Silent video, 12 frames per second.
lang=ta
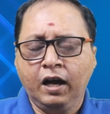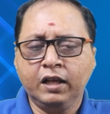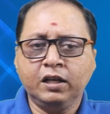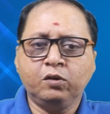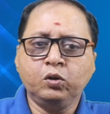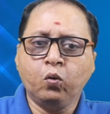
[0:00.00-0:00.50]

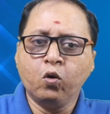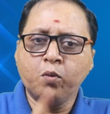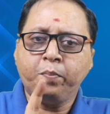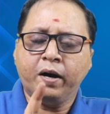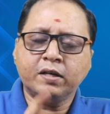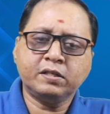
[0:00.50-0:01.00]
அதில் வந்து ஒரு
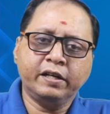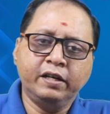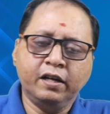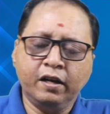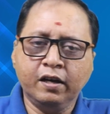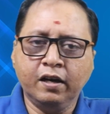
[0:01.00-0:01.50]
பார்ட்
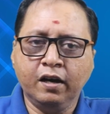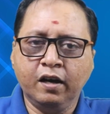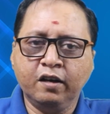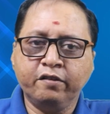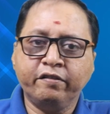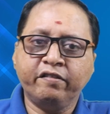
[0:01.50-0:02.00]
என்னென்னா
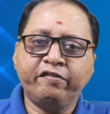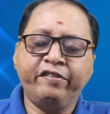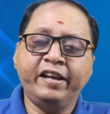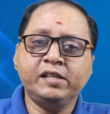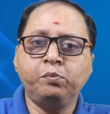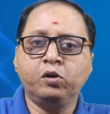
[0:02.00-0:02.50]

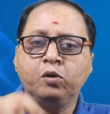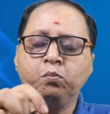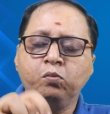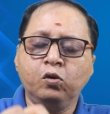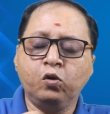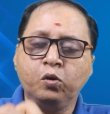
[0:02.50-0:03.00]
ஃபேஸ்புக்கு
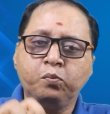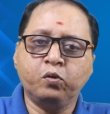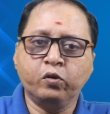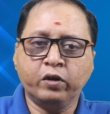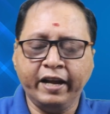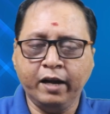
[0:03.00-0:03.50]
குரூப்
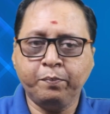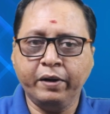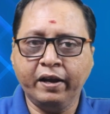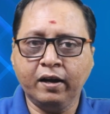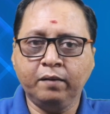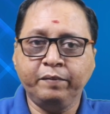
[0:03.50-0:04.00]
ஒன்று க்ரியேட்
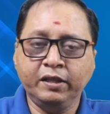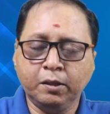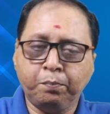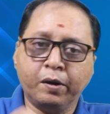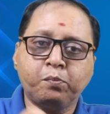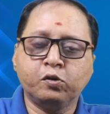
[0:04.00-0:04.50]
பண்ணிக்கலாம் இந்த
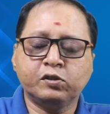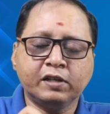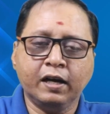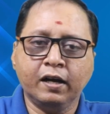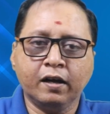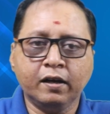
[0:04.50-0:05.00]

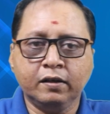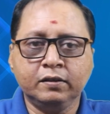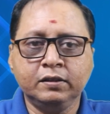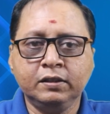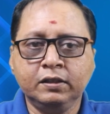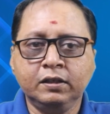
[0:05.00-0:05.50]
பர்பஸ்க்காக
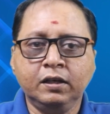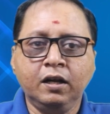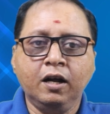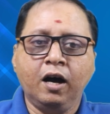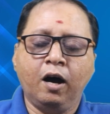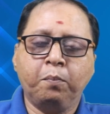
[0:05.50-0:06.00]

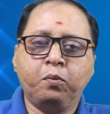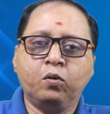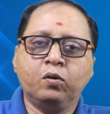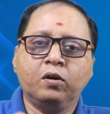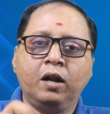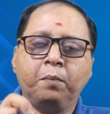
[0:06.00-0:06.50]

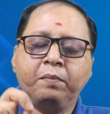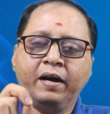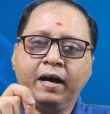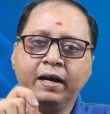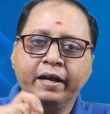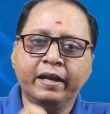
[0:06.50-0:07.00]
அப்போது நம்ம
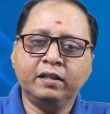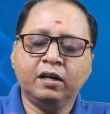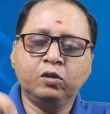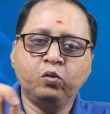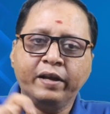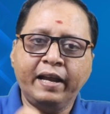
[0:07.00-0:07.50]
அங்கே
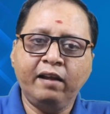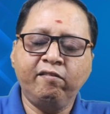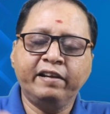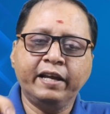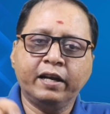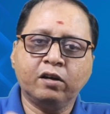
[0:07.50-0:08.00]
ஏதாவது ஒரு
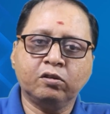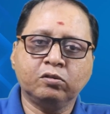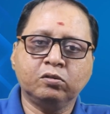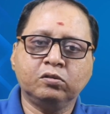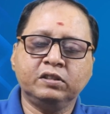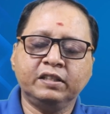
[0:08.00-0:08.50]
கேள்வி
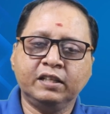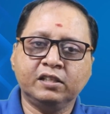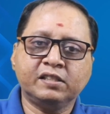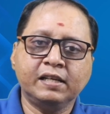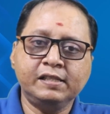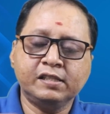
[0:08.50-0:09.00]
கேட்குறதோ
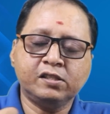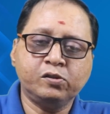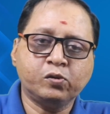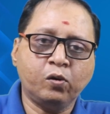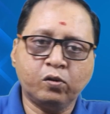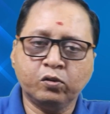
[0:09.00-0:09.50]
ஏதாவது
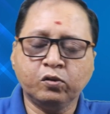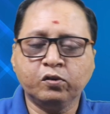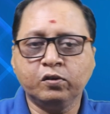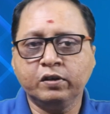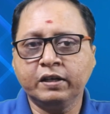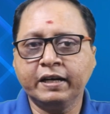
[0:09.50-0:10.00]
சஜஷன் சொல்கிறதோ
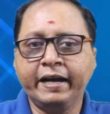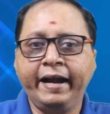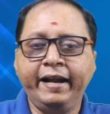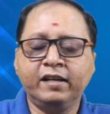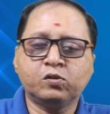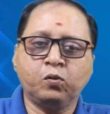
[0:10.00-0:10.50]

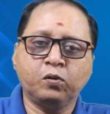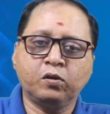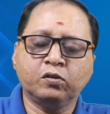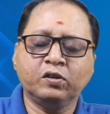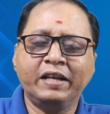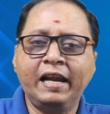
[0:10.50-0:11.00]
கைடன்ஸ்
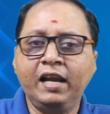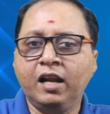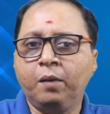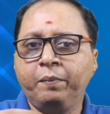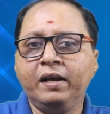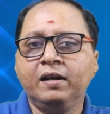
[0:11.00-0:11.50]
கொடுக்குறதோ
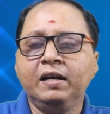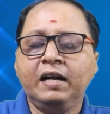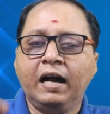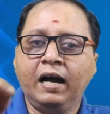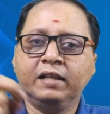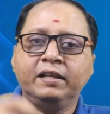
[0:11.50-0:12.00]
எல்லாமே
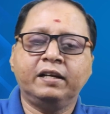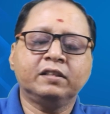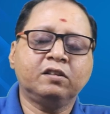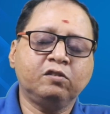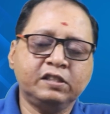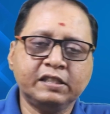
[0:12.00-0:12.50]
அந்த
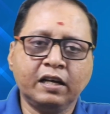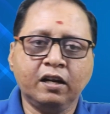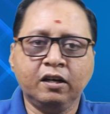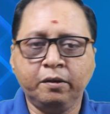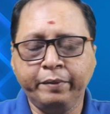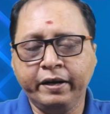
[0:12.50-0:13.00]
இடத்த
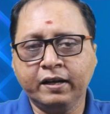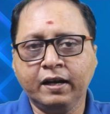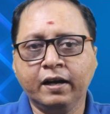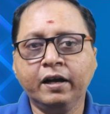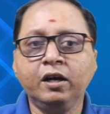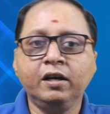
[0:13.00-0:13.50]
வச்சுக்கலாம்
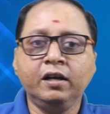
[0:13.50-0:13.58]
அப்படின்றதுக்காக